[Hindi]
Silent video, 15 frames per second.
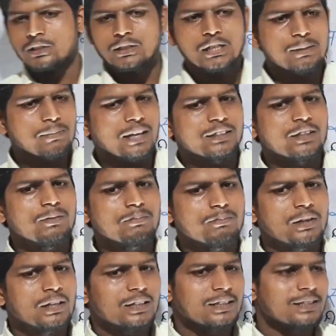किस माध्यम
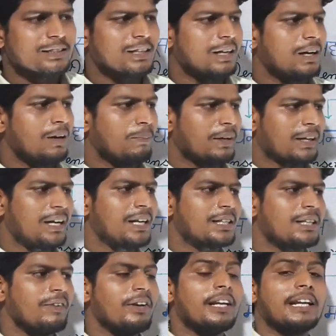में किसका प्रकाश
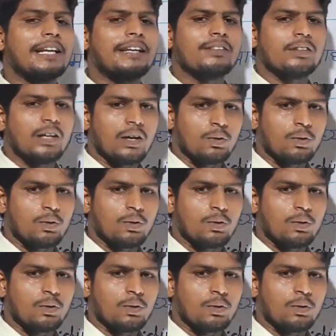का वेग कितना